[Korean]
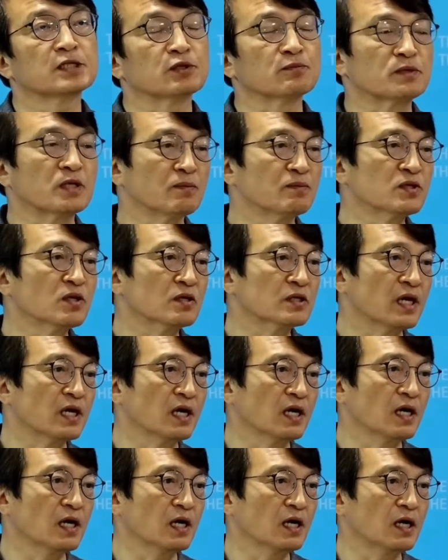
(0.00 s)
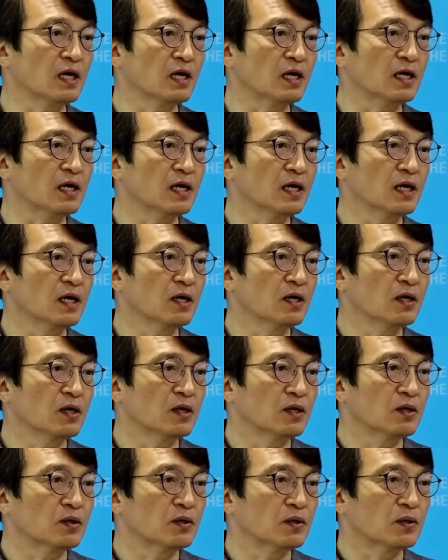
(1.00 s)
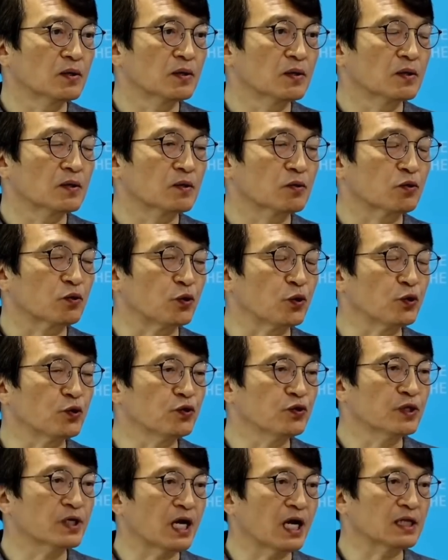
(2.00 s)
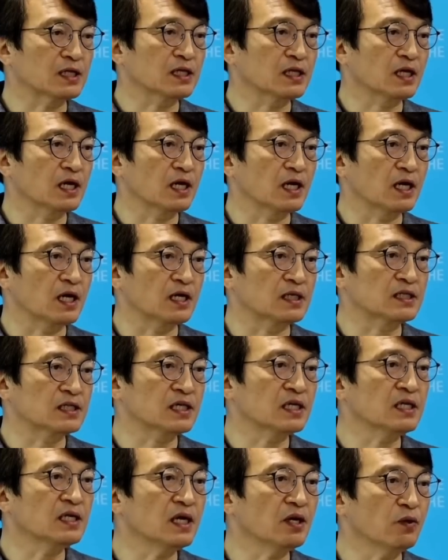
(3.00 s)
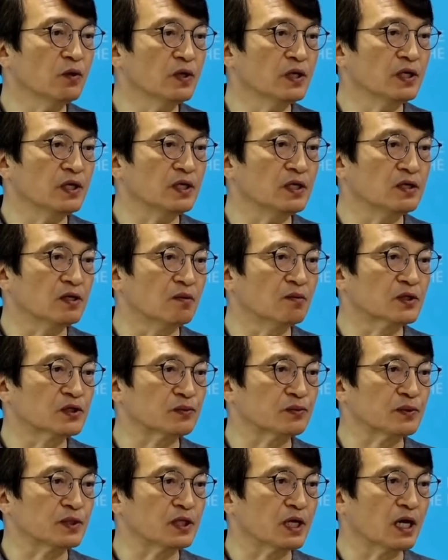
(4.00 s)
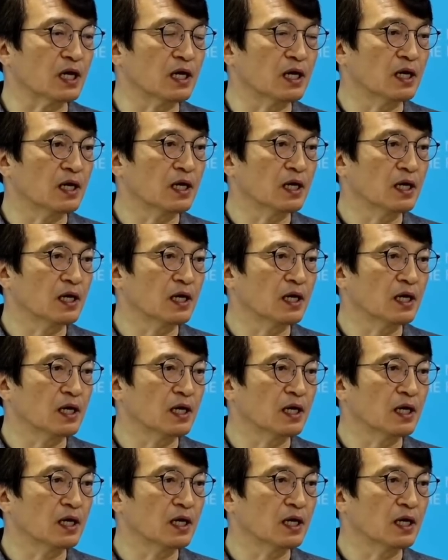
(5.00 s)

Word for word: 지금 김성태가 귀국을 한 게 7개월이 넘었습니다.